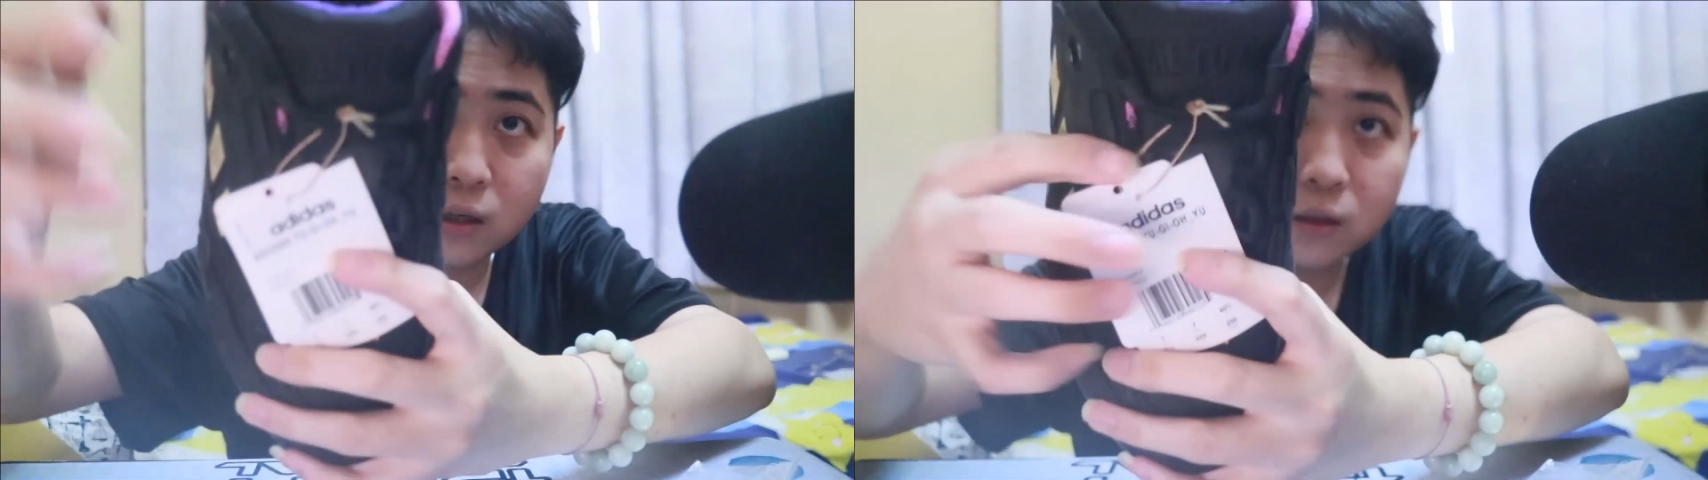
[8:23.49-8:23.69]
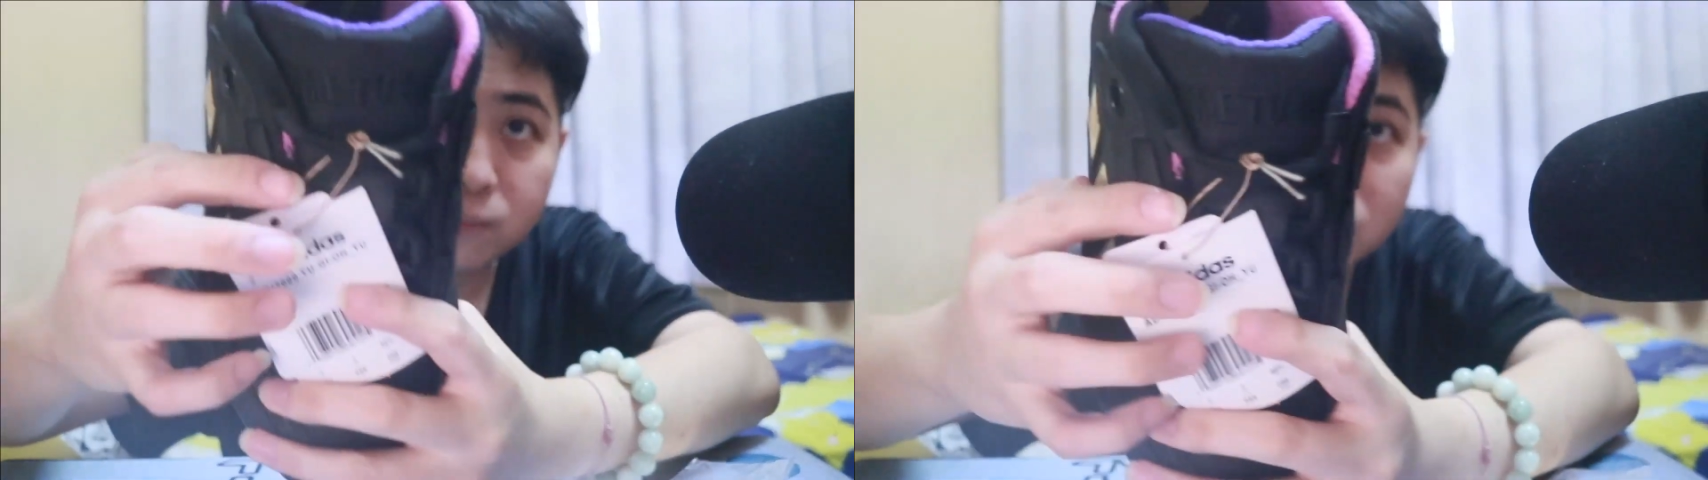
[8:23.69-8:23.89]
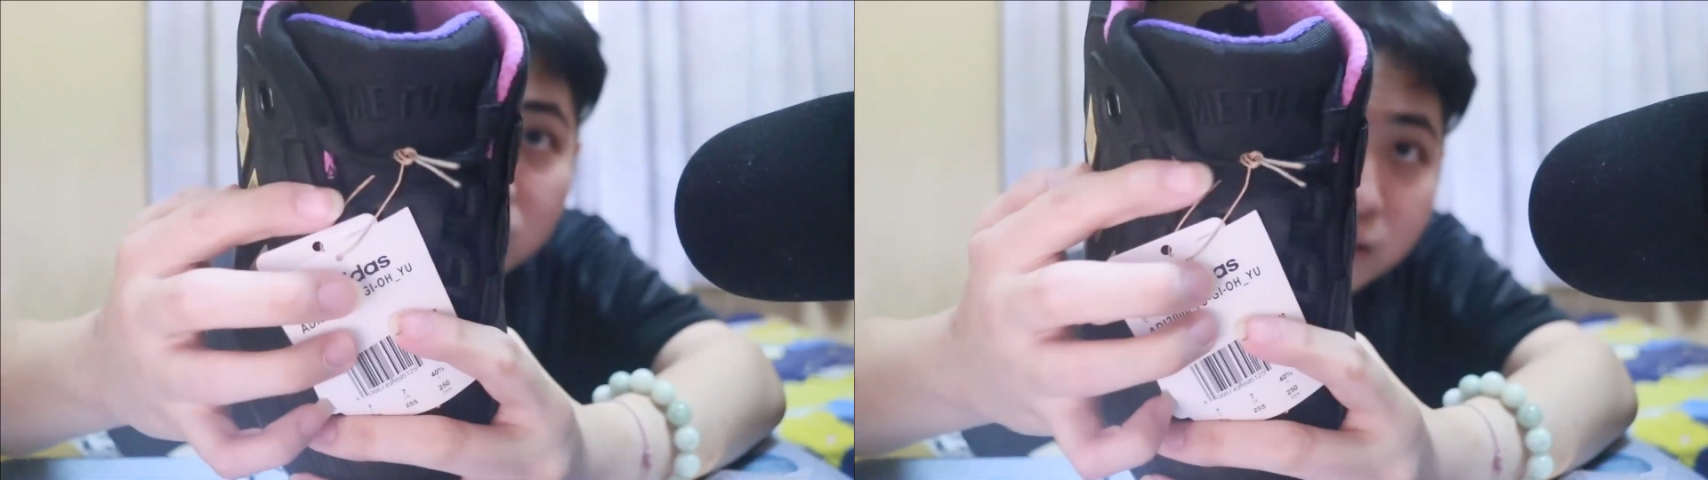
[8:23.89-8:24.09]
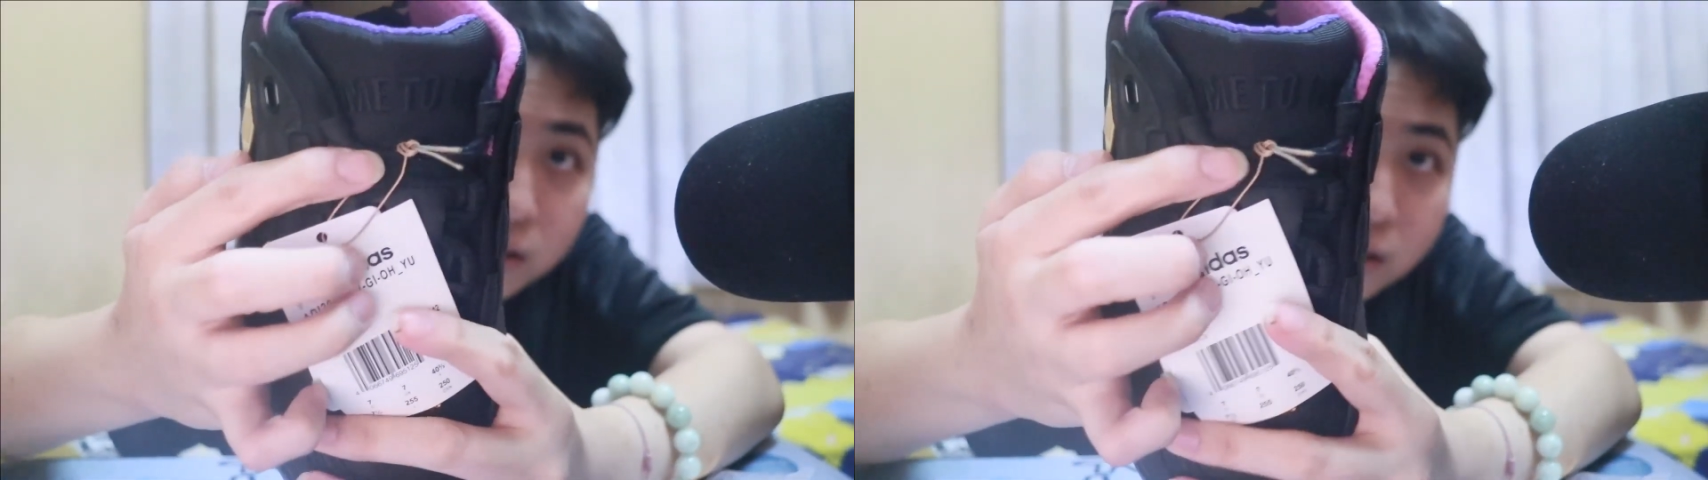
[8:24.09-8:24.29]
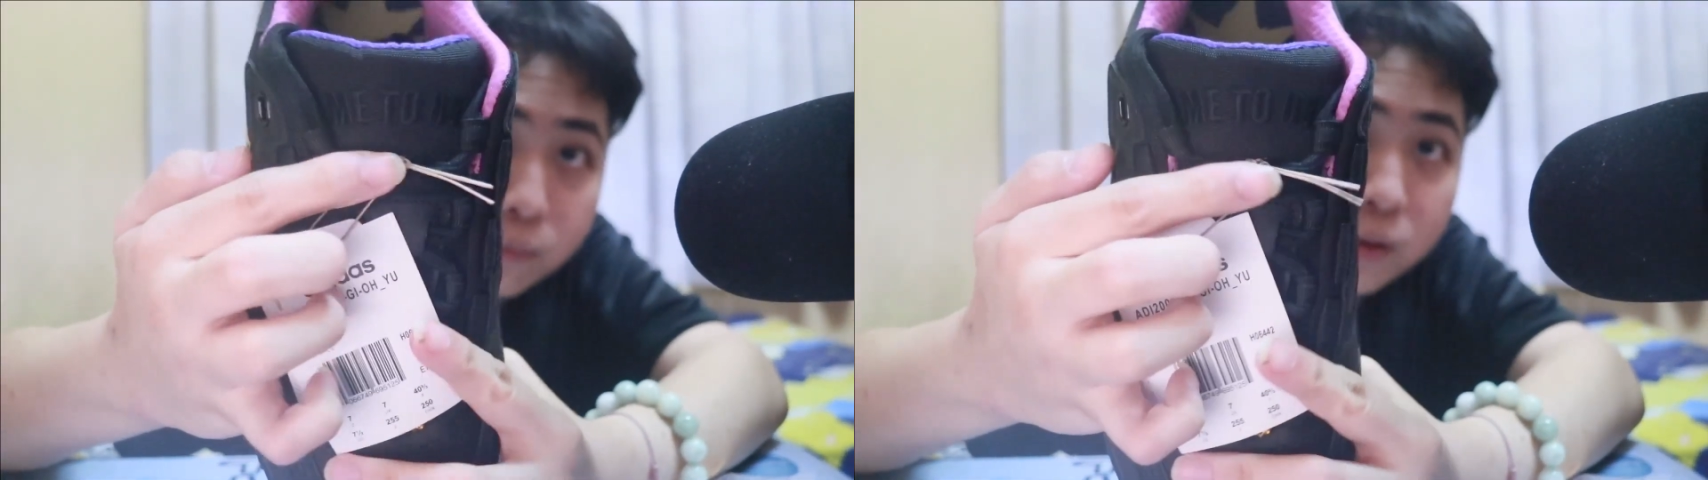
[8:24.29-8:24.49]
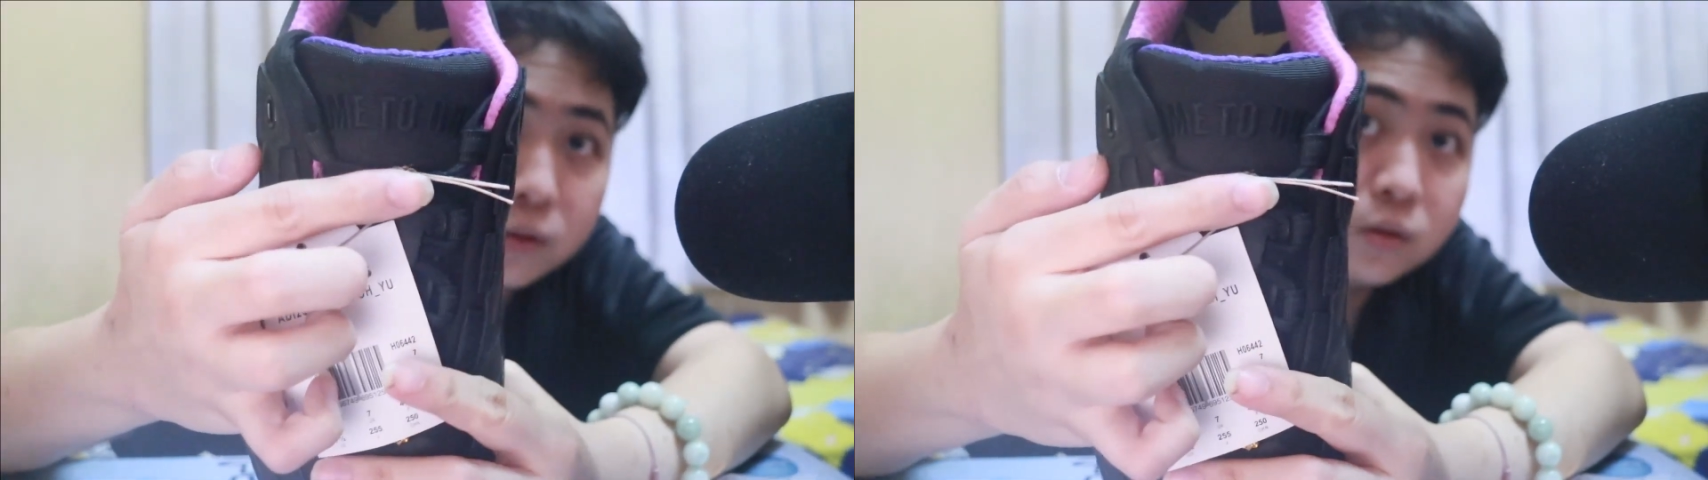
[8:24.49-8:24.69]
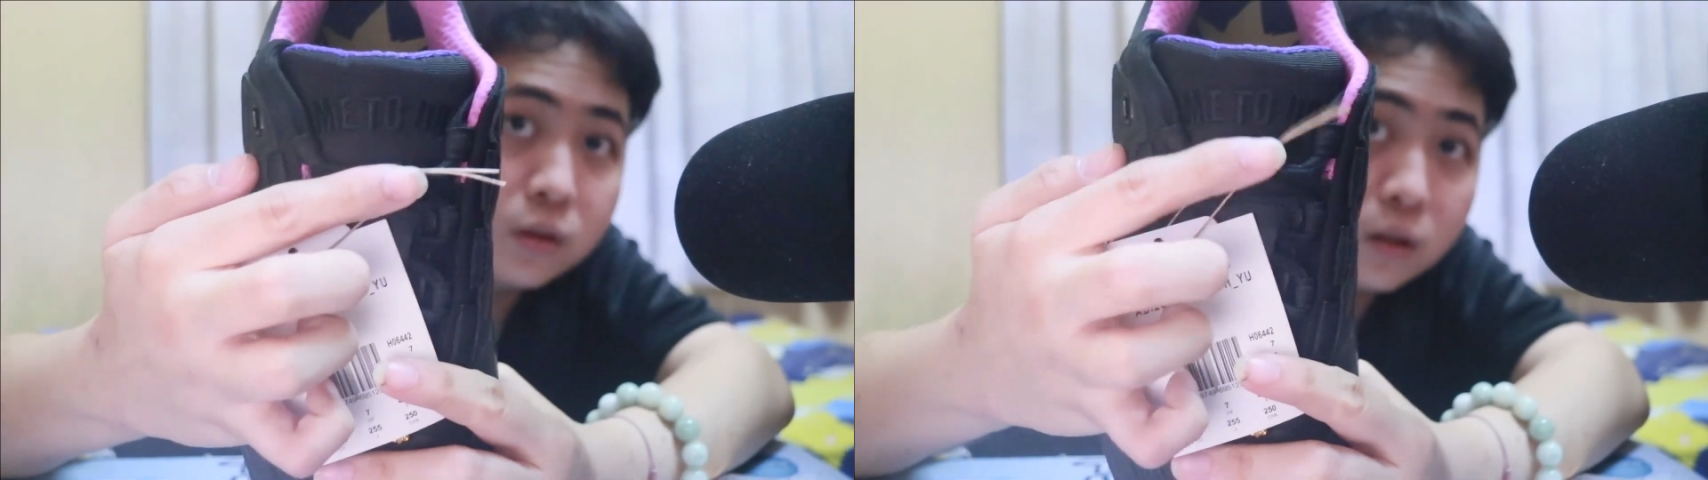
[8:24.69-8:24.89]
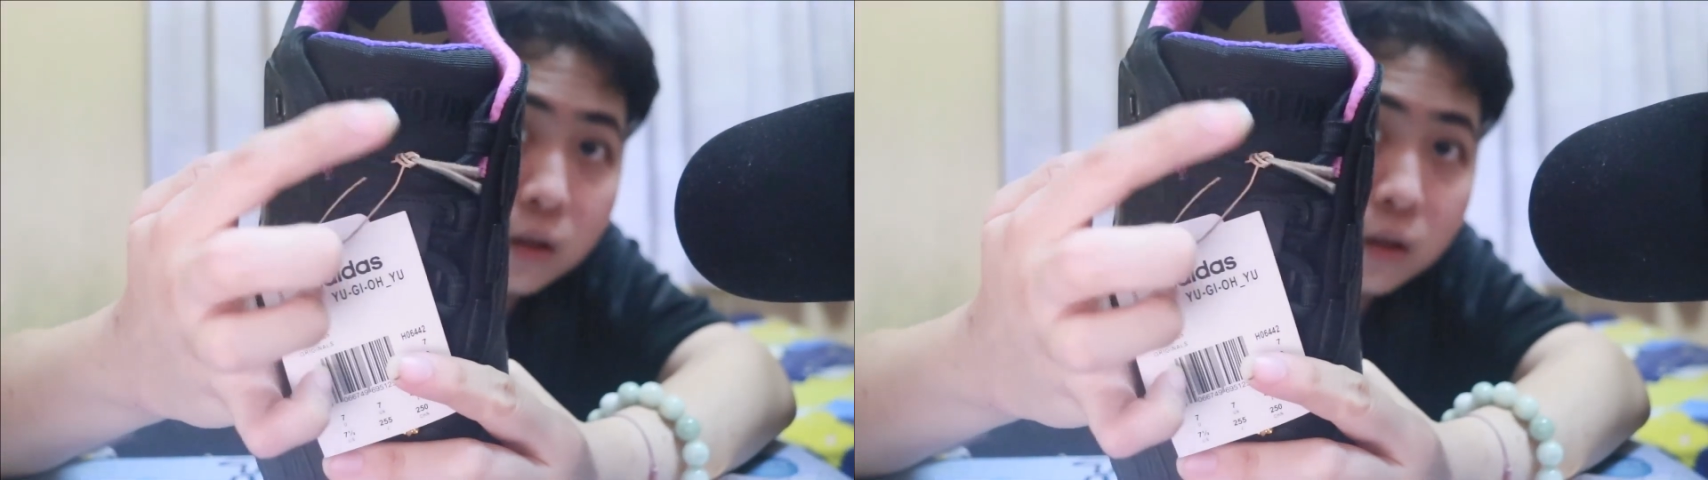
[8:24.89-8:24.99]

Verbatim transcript: 的名字这边就是